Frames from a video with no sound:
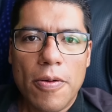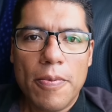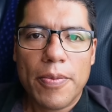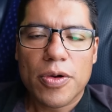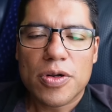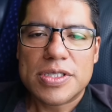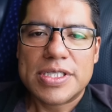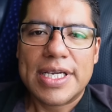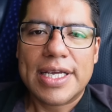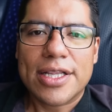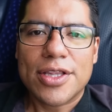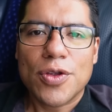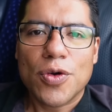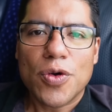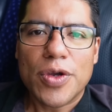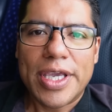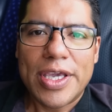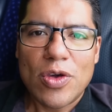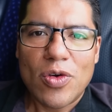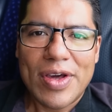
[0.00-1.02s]
Por cierto,
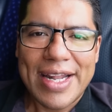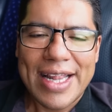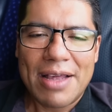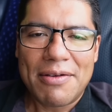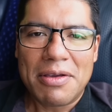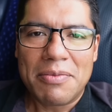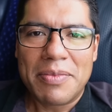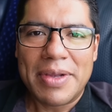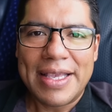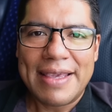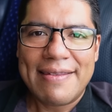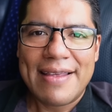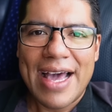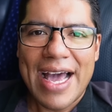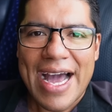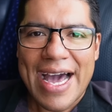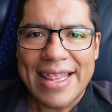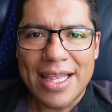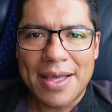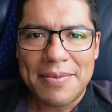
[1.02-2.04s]
quiero dar la bienvenida
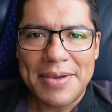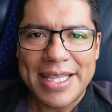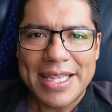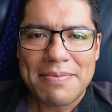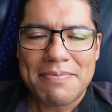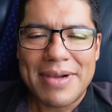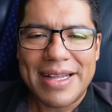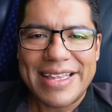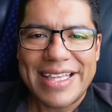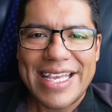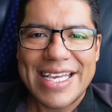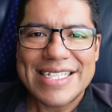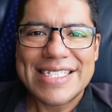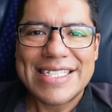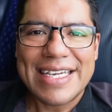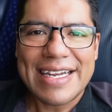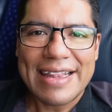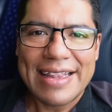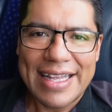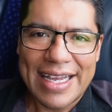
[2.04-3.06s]
a David Matías
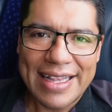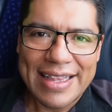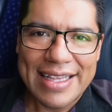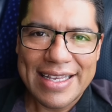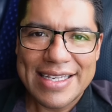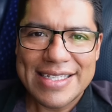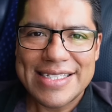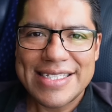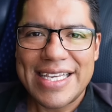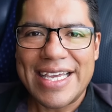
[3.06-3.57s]
Hernández,